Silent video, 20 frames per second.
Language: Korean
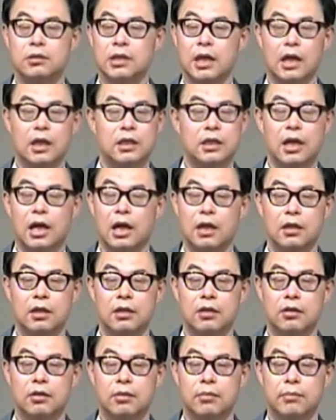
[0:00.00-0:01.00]
자기가 안
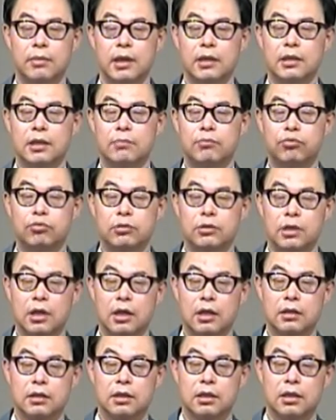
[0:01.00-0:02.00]
해요. 맨날
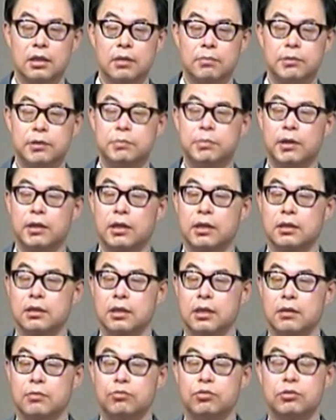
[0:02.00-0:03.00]
묵상한다,
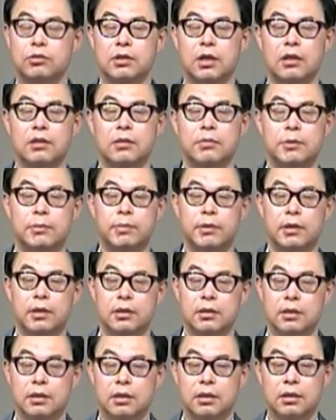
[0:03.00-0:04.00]
비판한다. 묵상한다,
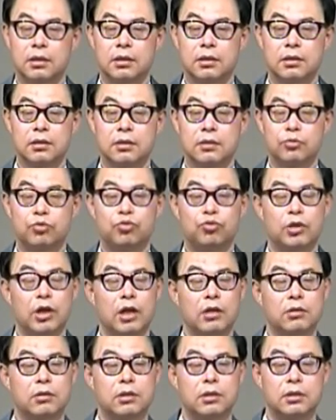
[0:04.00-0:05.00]
비판한다. 그 누가
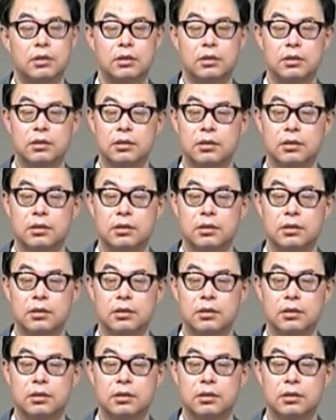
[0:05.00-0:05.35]
할 거예요?